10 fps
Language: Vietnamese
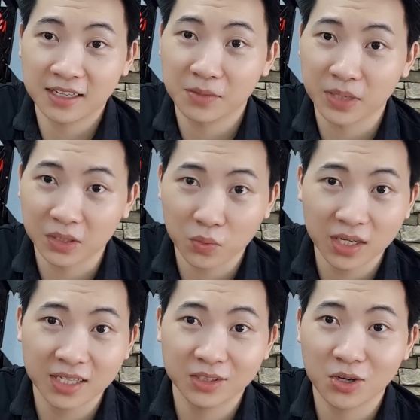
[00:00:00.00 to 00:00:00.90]
nên là mình quyết
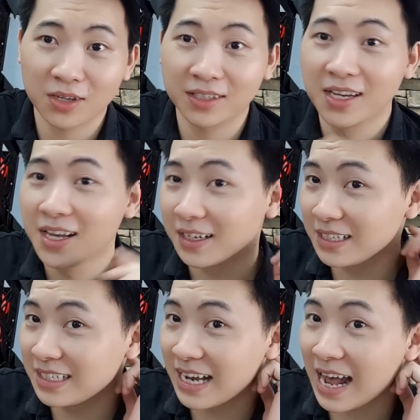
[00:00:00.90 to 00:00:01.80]
định chọn đê
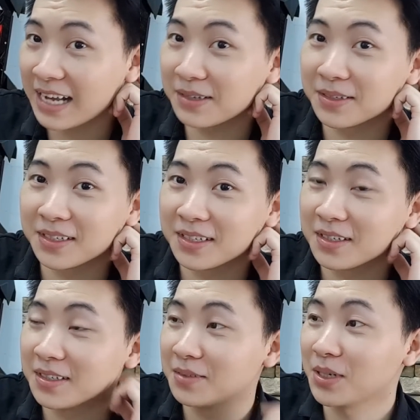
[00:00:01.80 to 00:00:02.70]
gi i
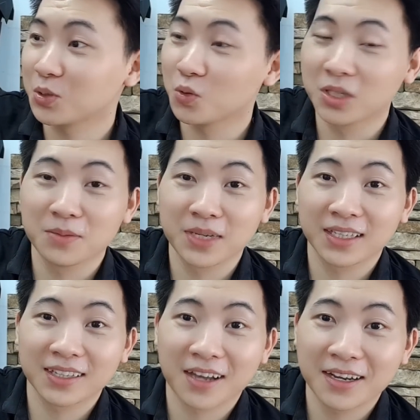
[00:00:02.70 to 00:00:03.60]
Mặc dù thì mình
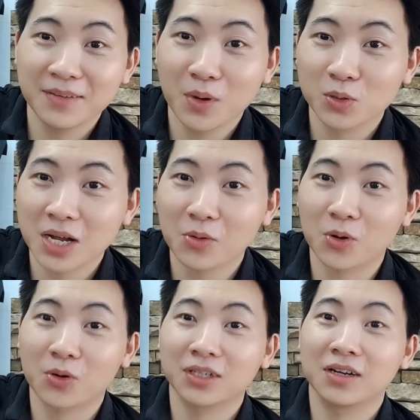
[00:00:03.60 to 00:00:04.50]
thấy màu sắc của
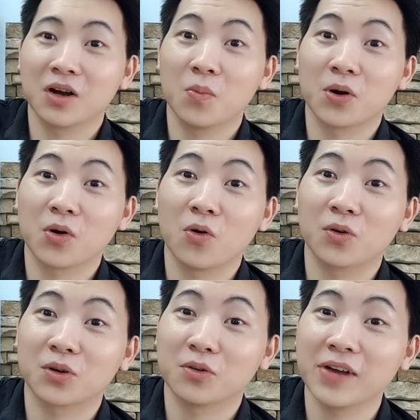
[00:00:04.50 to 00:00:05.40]
con GoPro
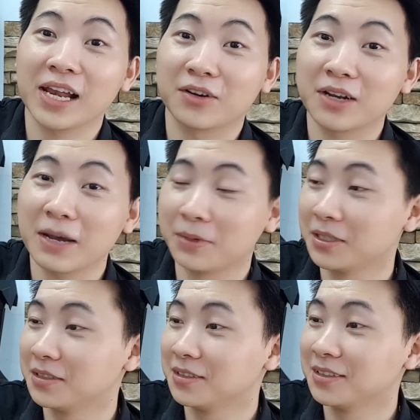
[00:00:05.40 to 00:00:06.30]
có vẻ là nó đẹp hơn,
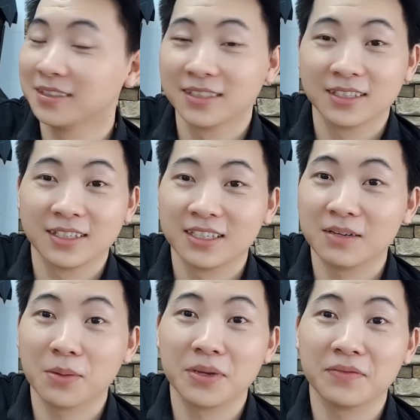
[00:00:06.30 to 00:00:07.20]
nhưng
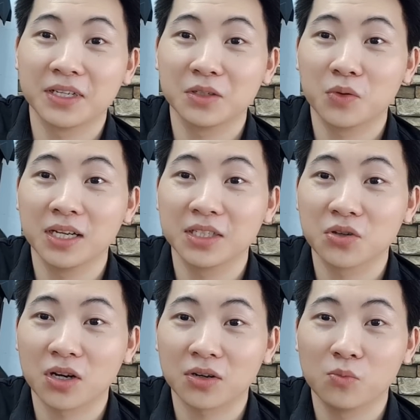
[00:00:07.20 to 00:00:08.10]
mà mình vẫn quyết định
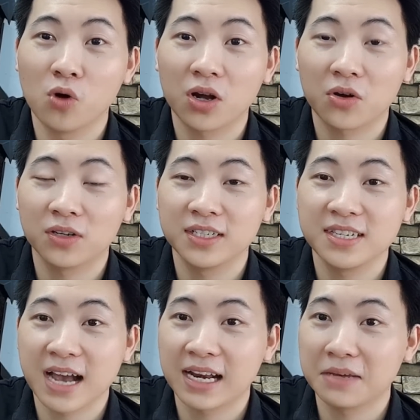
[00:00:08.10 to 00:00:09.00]
chọn mua con đê gi
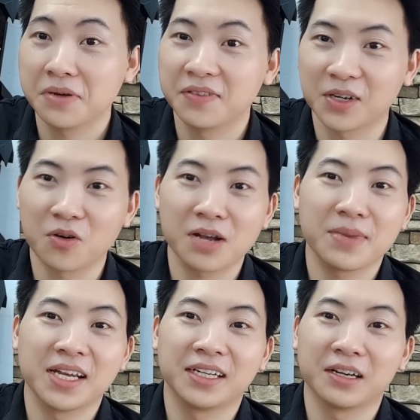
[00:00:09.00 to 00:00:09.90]
i này bởi vì có cái màn
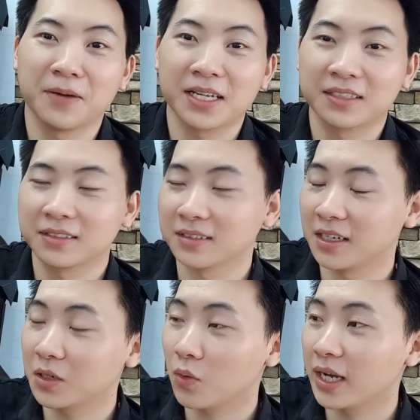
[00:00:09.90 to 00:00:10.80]
hình này các bạn. Đấy,
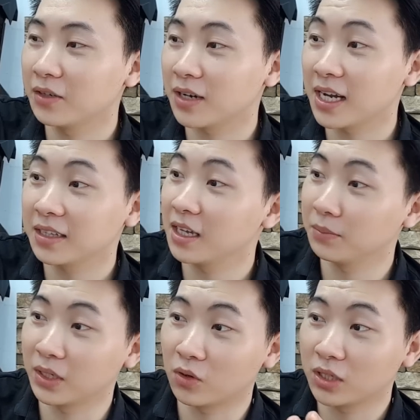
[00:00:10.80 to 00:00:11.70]
quay nó khá là tiện,
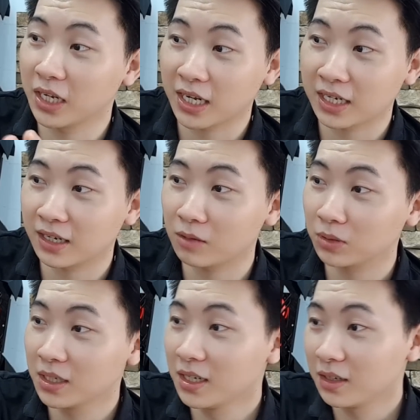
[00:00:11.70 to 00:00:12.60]
mình có thể căn góc,
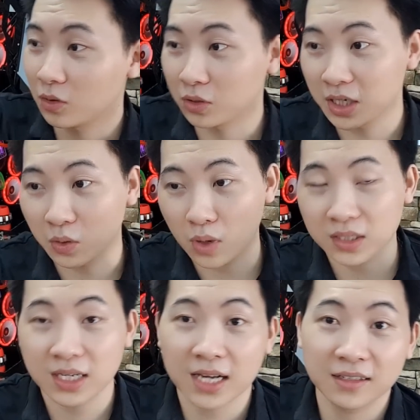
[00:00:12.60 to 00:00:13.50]
có thể quan
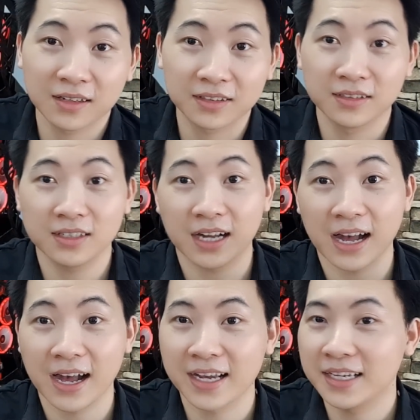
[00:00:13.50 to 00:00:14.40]
sát được những
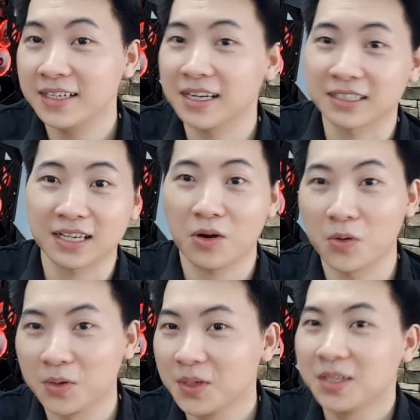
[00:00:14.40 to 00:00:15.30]
cái đằng sau,
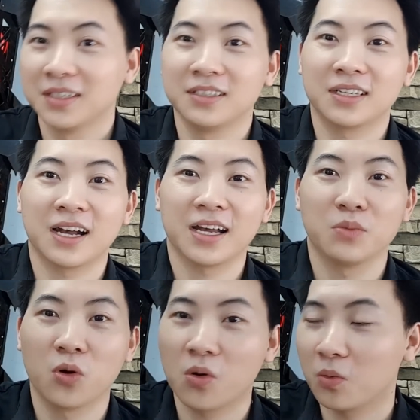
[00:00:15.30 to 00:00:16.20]
những cái
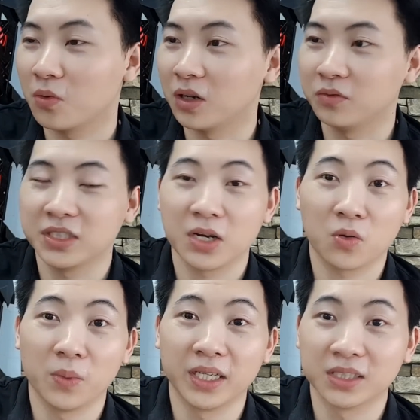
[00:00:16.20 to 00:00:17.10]
bố cục của video của
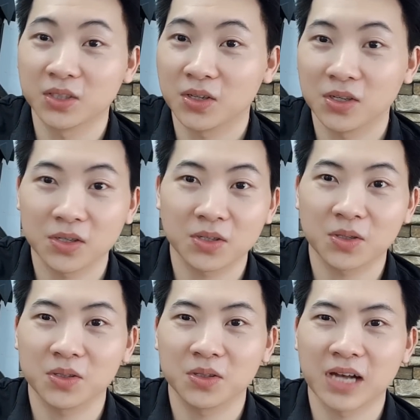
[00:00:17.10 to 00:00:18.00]
mình cho nó
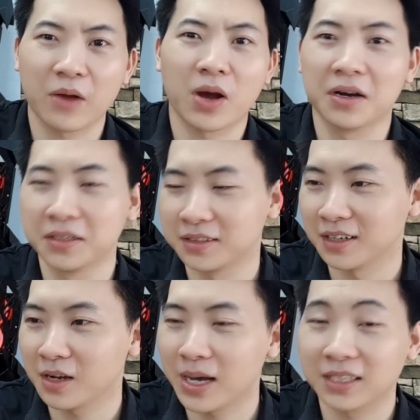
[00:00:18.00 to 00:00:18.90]
hài hòa hơn. Đấy
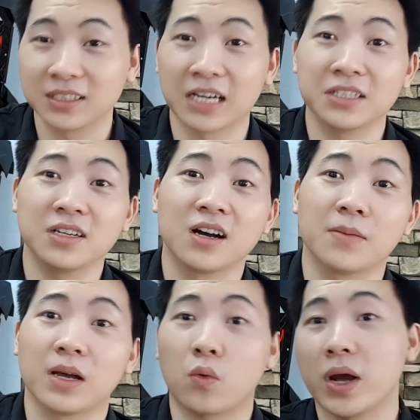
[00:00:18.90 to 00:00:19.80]
các bạn, tránh trường hợp
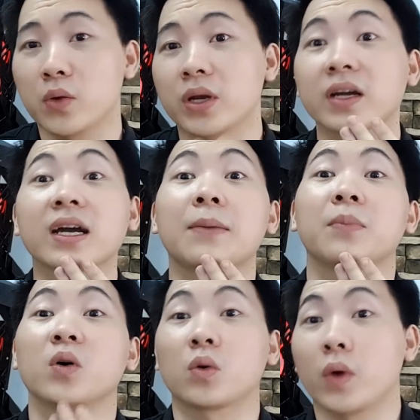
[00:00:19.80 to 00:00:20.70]
là quay nguyên cái cằm
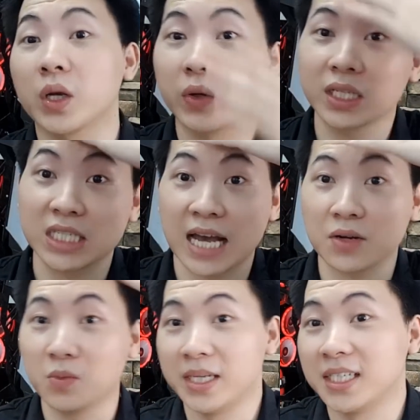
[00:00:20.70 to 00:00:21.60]
hoặc quay nguyên cái trán của
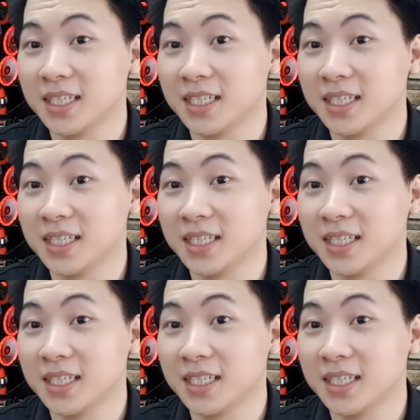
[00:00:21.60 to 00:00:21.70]
mình.